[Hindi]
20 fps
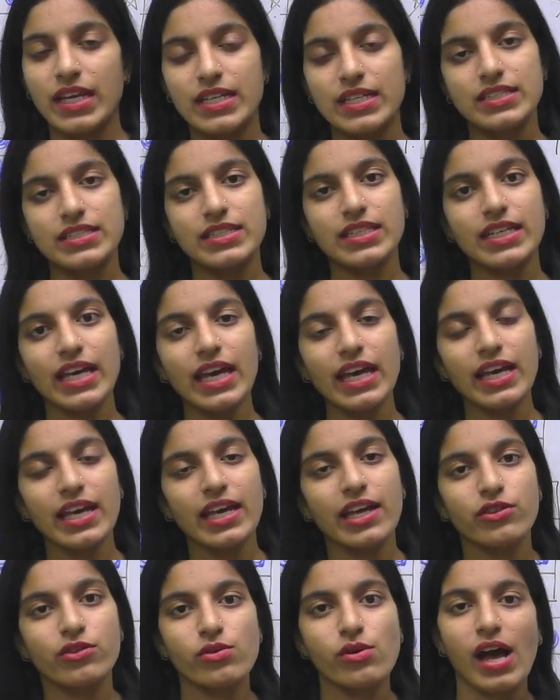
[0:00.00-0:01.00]
ठीक है
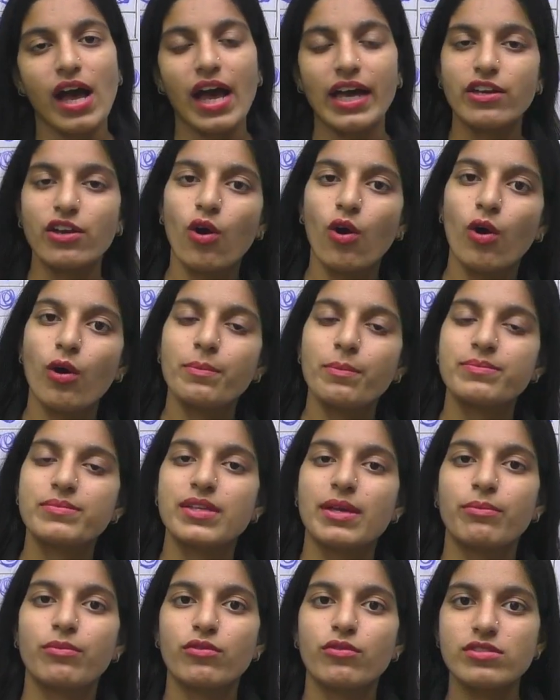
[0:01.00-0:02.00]
तो आई होप
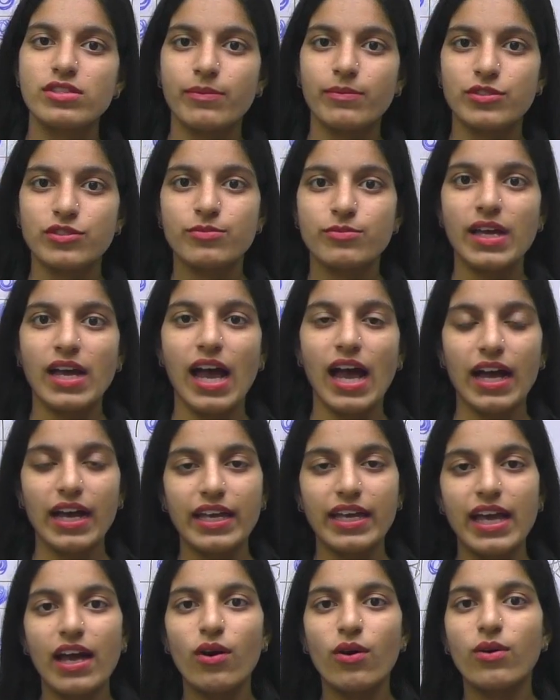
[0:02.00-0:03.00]
सबको समझ में आ गया